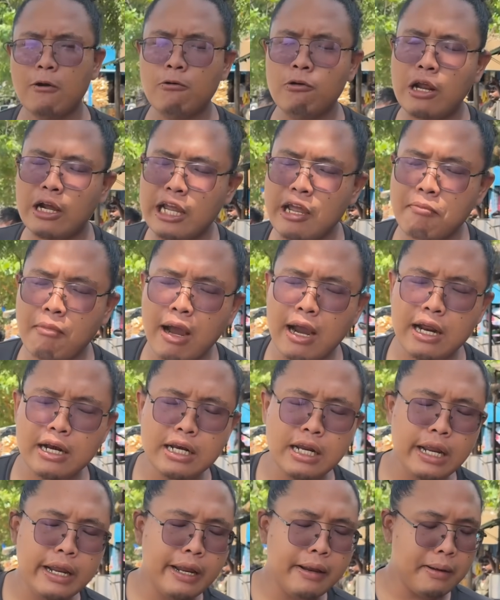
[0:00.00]
Udah kayak makan
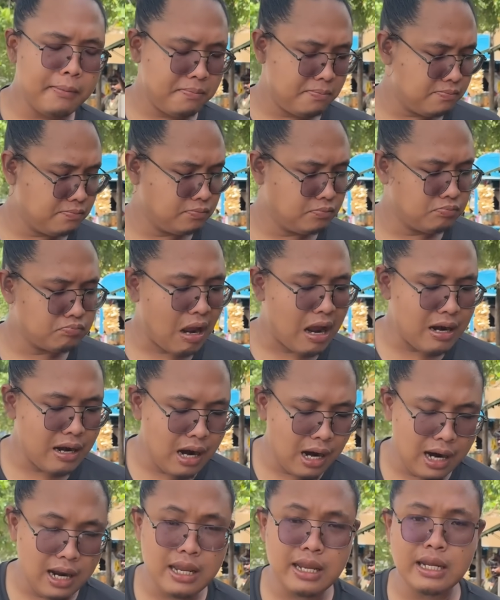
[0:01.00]
di
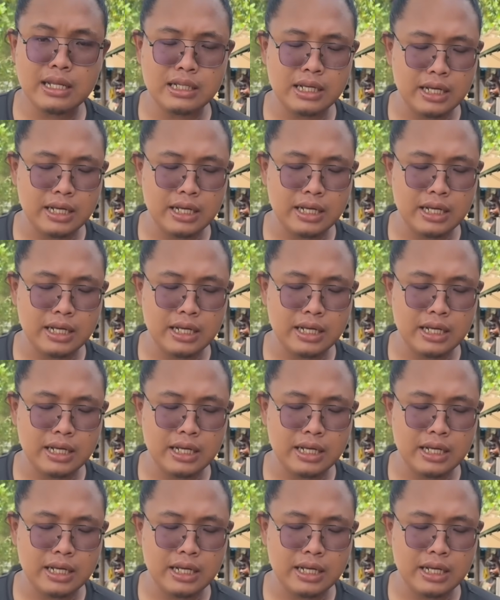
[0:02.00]
Padang aja gitu